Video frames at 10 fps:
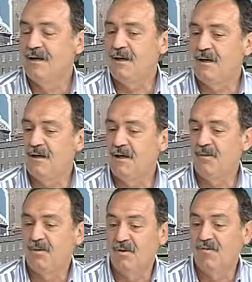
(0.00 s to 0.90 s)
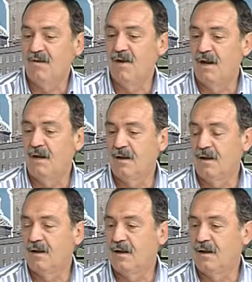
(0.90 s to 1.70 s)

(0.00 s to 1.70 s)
y bueno, al final eh,